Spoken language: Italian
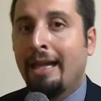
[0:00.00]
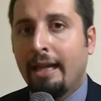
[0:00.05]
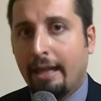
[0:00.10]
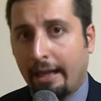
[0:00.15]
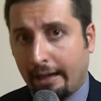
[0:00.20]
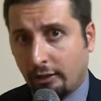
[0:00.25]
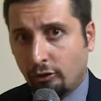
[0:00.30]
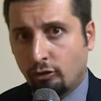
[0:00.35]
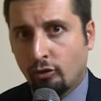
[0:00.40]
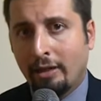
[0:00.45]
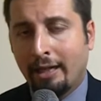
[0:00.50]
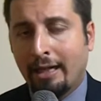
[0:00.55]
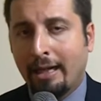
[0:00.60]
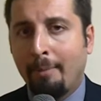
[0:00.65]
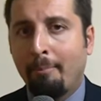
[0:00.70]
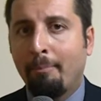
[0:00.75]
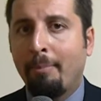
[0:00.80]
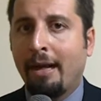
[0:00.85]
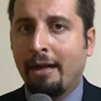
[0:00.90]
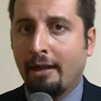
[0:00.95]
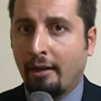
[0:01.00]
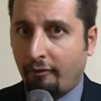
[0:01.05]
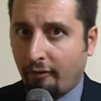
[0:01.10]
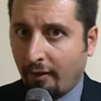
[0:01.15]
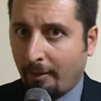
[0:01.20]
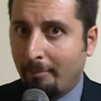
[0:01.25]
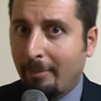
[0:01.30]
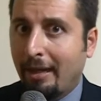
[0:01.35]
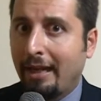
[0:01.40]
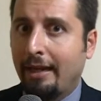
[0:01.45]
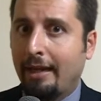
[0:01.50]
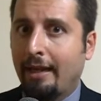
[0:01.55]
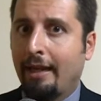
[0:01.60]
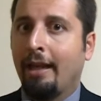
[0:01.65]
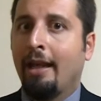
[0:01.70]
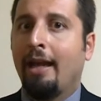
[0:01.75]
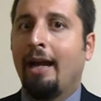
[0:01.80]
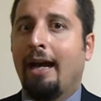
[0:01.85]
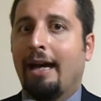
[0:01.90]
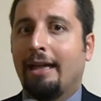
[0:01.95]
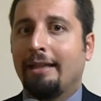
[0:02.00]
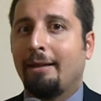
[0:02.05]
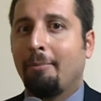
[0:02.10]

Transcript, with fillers: La regione Campania fa bene ad